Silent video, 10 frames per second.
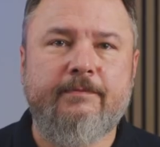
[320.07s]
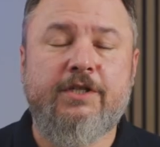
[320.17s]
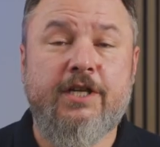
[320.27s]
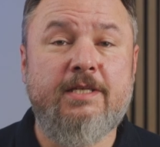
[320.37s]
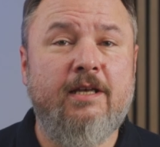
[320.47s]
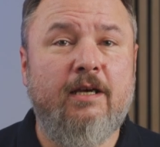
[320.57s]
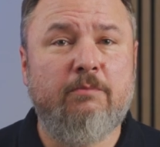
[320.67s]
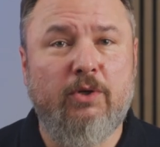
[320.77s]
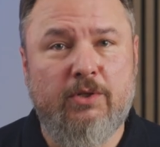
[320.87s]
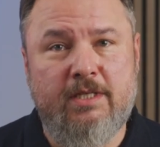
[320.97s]
Czas na
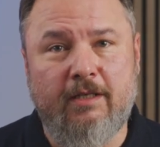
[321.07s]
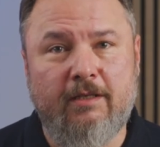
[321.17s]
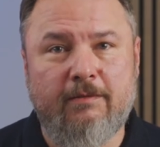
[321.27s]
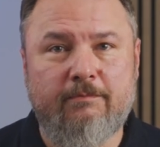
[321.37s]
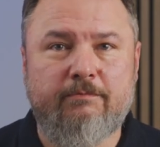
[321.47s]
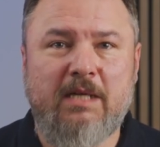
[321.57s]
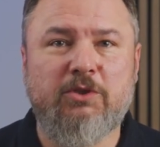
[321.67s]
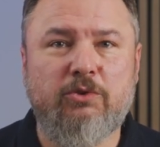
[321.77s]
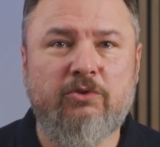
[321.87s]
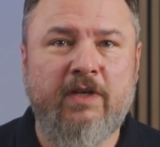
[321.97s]
unboxing.
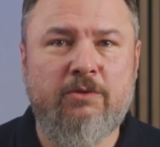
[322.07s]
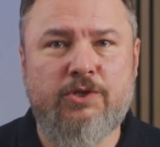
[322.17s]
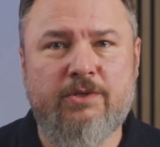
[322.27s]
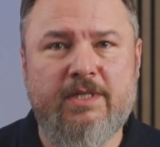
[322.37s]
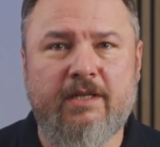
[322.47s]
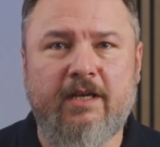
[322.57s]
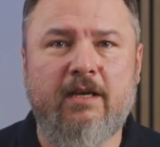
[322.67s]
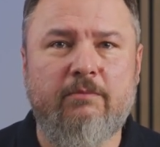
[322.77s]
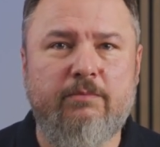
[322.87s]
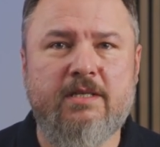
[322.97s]
Mamy tu dwa
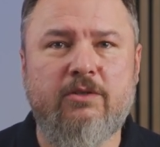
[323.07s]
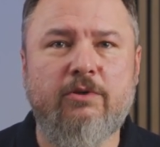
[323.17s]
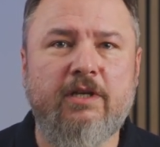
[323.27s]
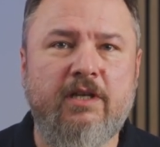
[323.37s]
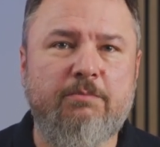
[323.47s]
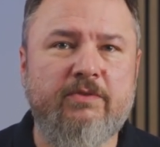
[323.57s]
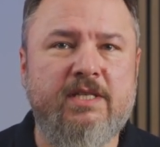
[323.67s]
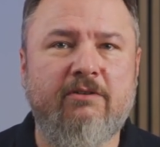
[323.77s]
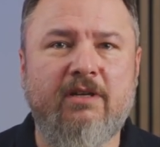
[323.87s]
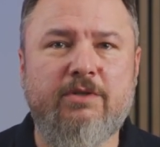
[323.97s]
urządzenia, bez których nie
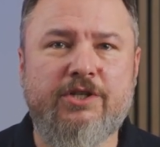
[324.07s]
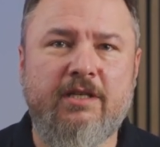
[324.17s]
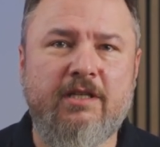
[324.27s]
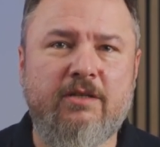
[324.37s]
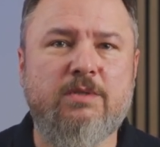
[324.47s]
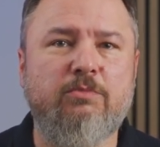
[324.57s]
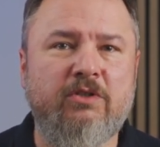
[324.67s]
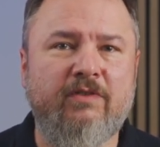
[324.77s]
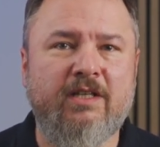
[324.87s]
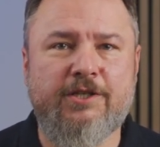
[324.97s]
powstałaby żadna
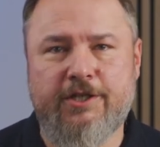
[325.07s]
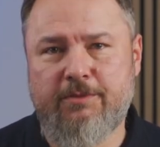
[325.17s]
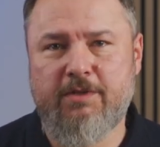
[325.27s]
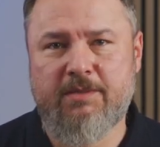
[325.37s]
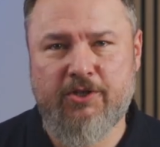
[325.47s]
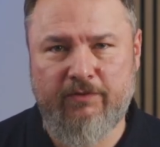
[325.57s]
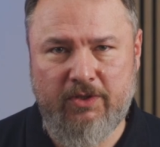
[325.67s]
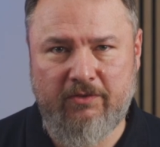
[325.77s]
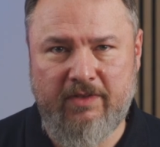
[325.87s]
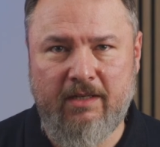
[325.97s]
rozbudowana sieć
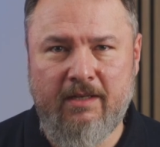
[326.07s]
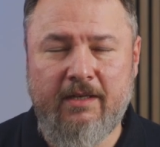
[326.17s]
bezprzewodowa.